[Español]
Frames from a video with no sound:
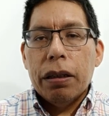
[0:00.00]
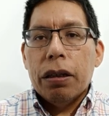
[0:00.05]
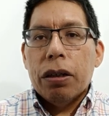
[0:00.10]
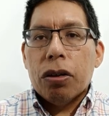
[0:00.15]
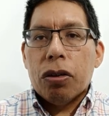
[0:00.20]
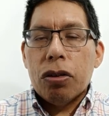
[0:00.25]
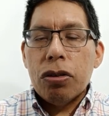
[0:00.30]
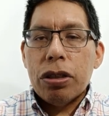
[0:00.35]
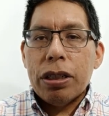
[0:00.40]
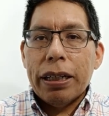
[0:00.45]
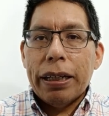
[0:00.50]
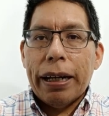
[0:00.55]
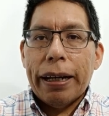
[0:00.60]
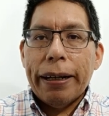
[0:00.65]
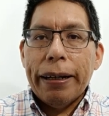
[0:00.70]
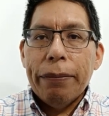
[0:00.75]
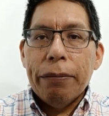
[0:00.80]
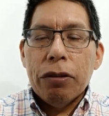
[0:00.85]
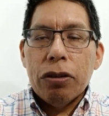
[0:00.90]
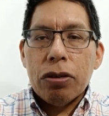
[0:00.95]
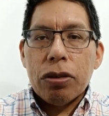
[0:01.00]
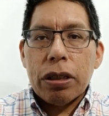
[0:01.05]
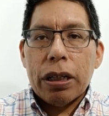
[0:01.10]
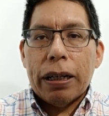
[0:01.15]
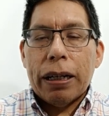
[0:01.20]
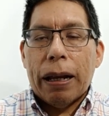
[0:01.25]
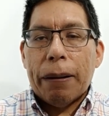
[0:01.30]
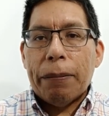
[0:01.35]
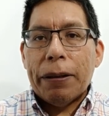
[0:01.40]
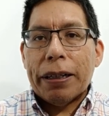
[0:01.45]
Consideraremos
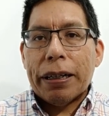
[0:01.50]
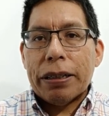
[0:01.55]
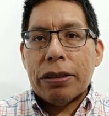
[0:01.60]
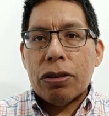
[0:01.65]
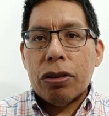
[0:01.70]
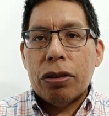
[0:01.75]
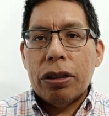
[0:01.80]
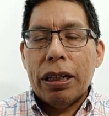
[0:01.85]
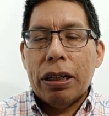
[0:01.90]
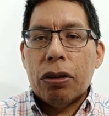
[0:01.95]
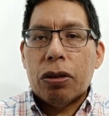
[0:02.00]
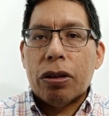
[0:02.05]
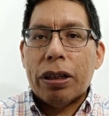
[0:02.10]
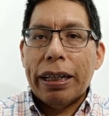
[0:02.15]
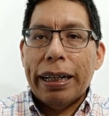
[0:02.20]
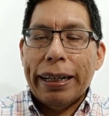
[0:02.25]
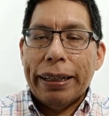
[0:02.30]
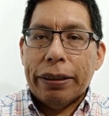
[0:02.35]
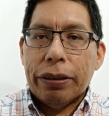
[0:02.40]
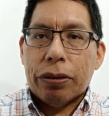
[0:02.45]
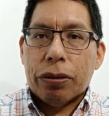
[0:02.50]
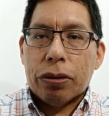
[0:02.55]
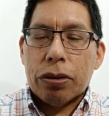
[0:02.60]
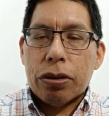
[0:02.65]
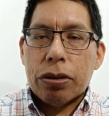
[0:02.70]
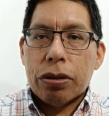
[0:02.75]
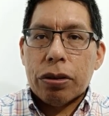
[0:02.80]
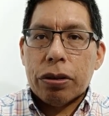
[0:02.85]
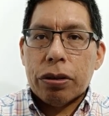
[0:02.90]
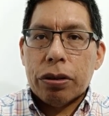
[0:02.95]
la aplicación de los
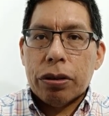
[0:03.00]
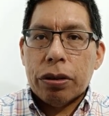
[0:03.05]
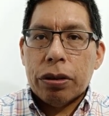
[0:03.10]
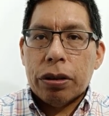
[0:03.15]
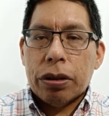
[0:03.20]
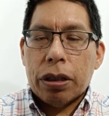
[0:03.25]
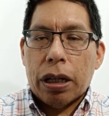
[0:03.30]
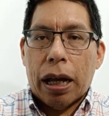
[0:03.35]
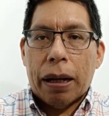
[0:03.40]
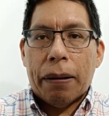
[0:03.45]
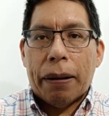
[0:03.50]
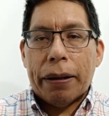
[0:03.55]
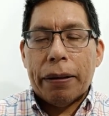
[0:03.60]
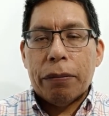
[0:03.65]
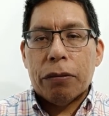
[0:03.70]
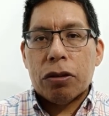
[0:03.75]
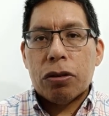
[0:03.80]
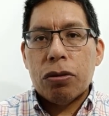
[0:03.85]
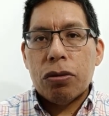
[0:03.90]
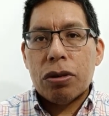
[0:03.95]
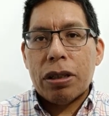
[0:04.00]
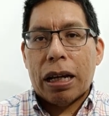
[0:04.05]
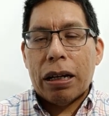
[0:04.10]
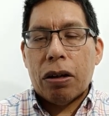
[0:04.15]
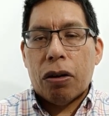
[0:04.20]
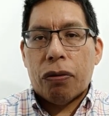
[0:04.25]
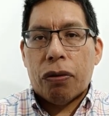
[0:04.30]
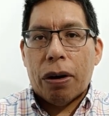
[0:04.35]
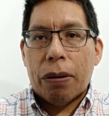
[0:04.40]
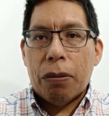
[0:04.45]
créditos. Hablaremos de un saldo
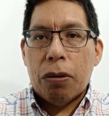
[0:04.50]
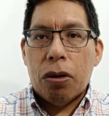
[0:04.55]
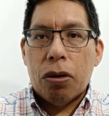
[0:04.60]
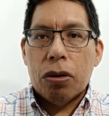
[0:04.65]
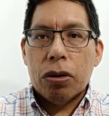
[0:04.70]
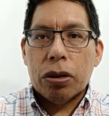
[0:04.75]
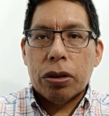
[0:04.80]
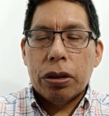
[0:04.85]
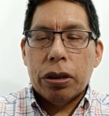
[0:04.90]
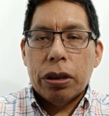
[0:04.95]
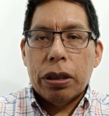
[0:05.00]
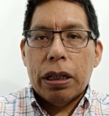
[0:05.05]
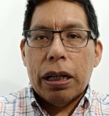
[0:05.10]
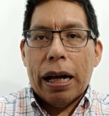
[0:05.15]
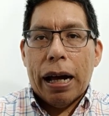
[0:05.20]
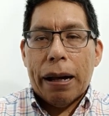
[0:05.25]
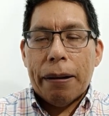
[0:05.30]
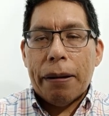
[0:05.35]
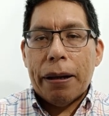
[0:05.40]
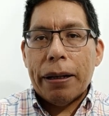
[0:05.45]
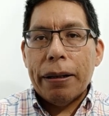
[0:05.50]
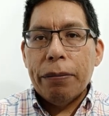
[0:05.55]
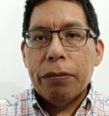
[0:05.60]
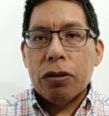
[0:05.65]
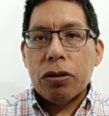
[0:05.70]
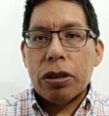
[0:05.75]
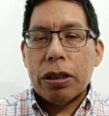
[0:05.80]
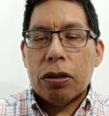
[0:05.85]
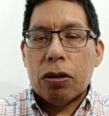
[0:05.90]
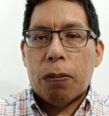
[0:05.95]
a favor,
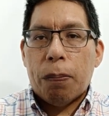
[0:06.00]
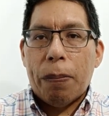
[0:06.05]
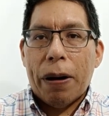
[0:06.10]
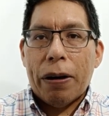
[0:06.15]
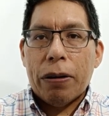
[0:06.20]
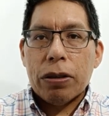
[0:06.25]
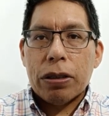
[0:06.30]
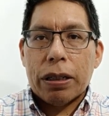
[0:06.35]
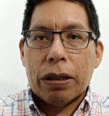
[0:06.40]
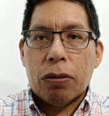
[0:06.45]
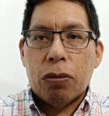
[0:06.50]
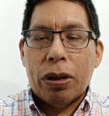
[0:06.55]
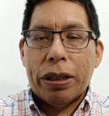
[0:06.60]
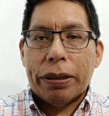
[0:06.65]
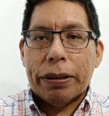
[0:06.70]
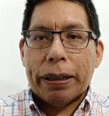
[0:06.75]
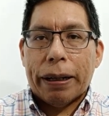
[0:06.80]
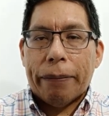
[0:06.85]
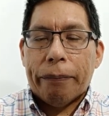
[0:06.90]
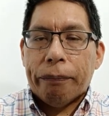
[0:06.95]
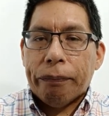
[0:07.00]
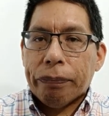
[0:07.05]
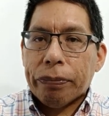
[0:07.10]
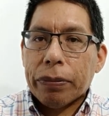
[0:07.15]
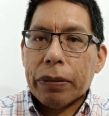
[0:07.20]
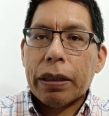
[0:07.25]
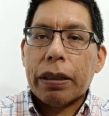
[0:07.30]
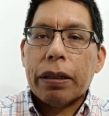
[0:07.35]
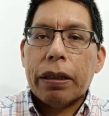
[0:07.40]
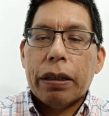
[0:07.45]
hablaremos de los pagos a cuenta.
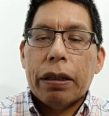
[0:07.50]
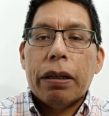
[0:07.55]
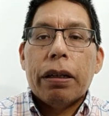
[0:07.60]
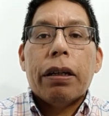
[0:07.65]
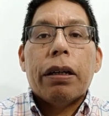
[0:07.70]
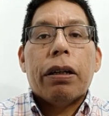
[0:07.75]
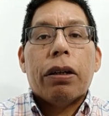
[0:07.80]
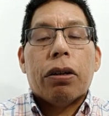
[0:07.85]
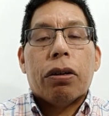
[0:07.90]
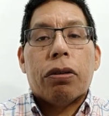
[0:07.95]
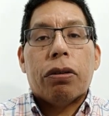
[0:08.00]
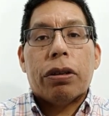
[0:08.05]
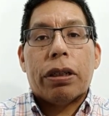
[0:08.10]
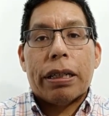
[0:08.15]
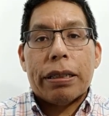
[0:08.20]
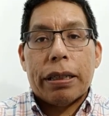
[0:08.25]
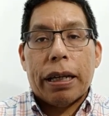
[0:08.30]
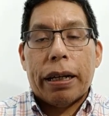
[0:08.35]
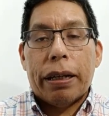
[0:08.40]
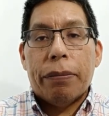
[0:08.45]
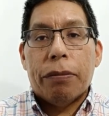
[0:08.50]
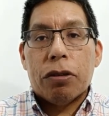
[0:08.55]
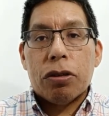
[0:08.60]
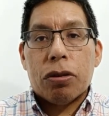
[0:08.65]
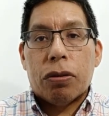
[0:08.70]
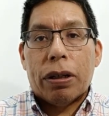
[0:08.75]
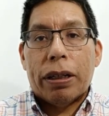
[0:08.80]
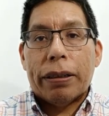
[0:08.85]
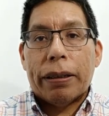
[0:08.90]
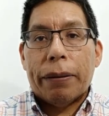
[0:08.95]
Contrastaremos
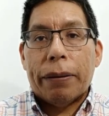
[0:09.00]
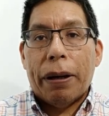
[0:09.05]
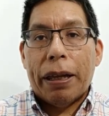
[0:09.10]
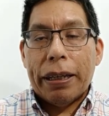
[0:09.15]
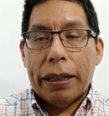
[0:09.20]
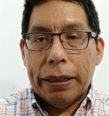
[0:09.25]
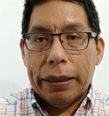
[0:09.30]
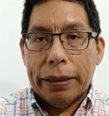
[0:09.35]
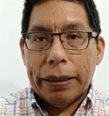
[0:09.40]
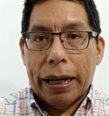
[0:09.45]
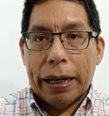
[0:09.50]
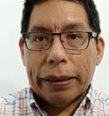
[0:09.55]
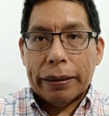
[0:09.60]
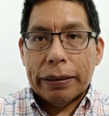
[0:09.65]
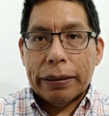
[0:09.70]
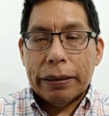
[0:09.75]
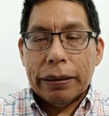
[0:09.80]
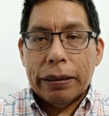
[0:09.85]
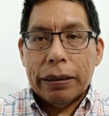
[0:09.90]
con el tema del ITAN.